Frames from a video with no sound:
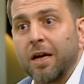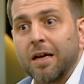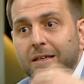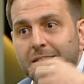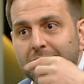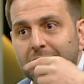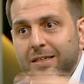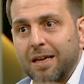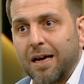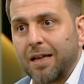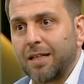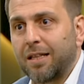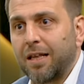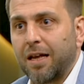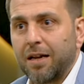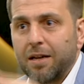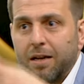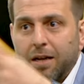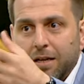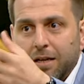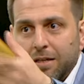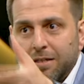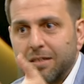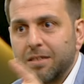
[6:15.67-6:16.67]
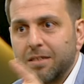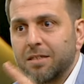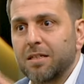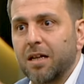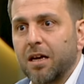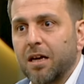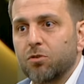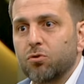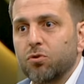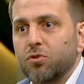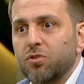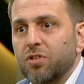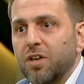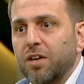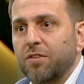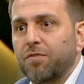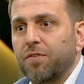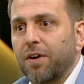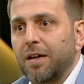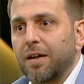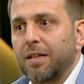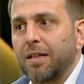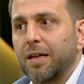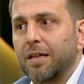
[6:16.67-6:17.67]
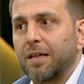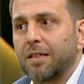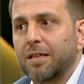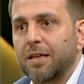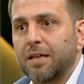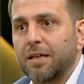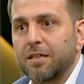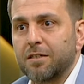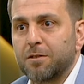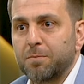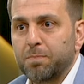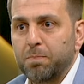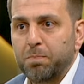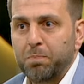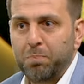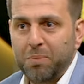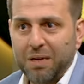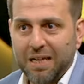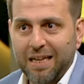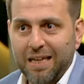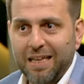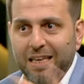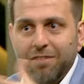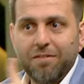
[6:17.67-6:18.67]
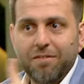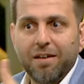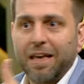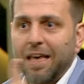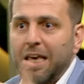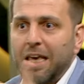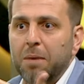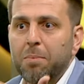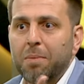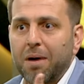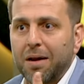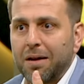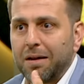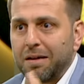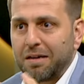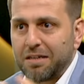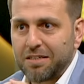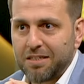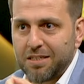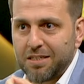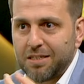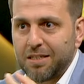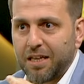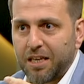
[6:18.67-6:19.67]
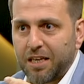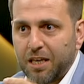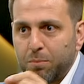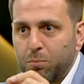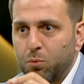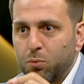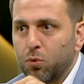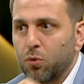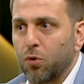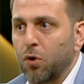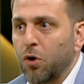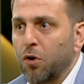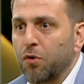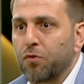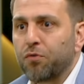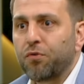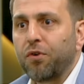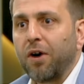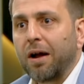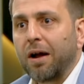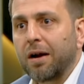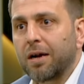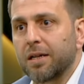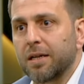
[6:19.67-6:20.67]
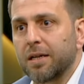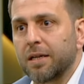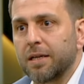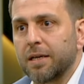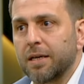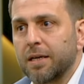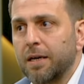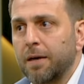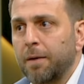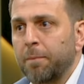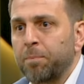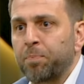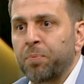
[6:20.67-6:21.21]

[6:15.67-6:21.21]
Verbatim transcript: Zaten siz de az önce ifade ettiğiniz bilgi ve iman arasındaki bu farklılığı